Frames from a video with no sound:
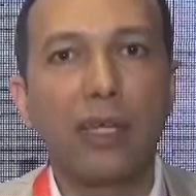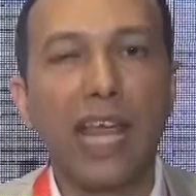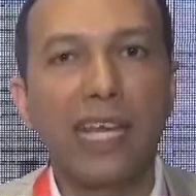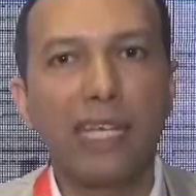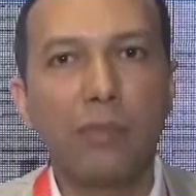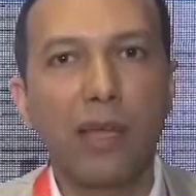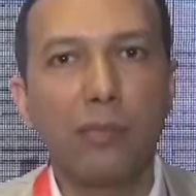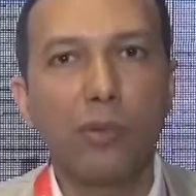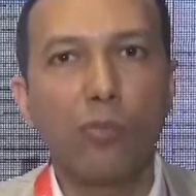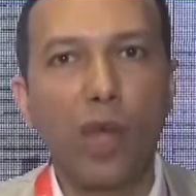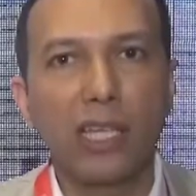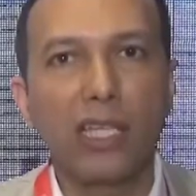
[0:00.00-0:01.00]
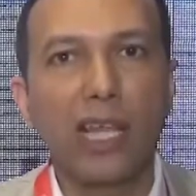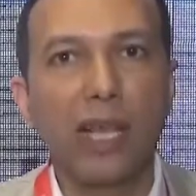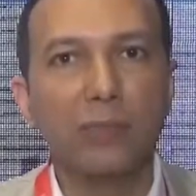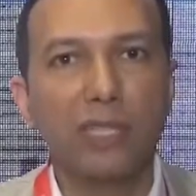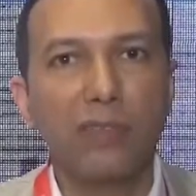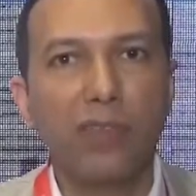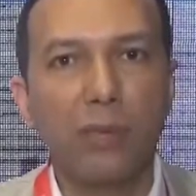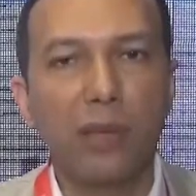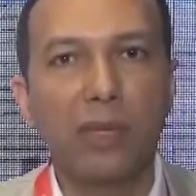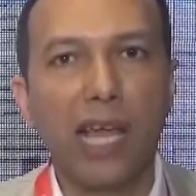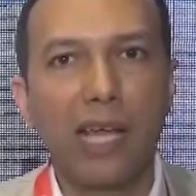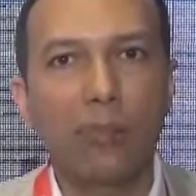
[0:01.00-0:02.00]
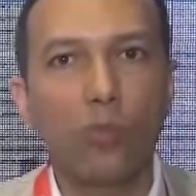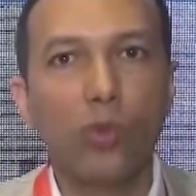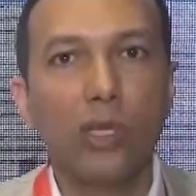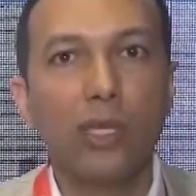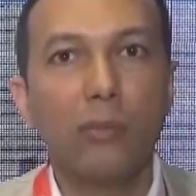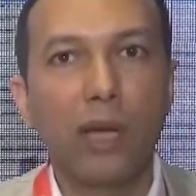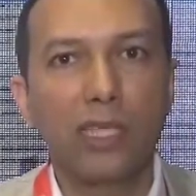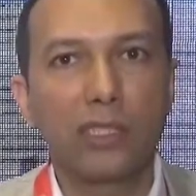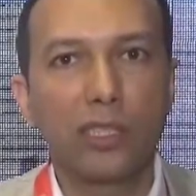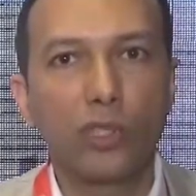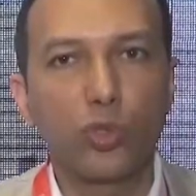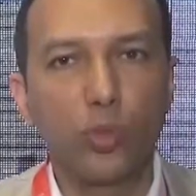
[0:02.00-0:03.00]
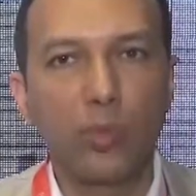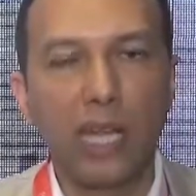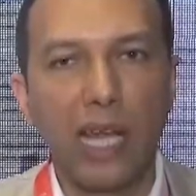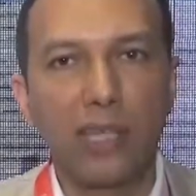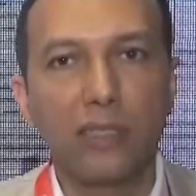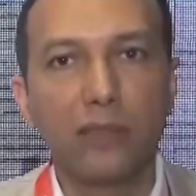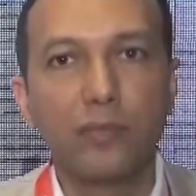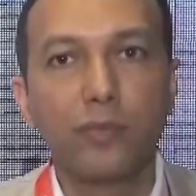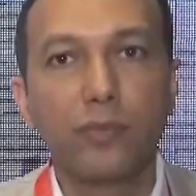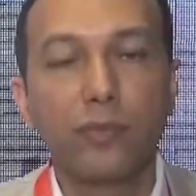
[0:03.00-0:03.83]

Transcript: تقريبا بمعدل 50% من حجمه بعد ست شهور من الحقن.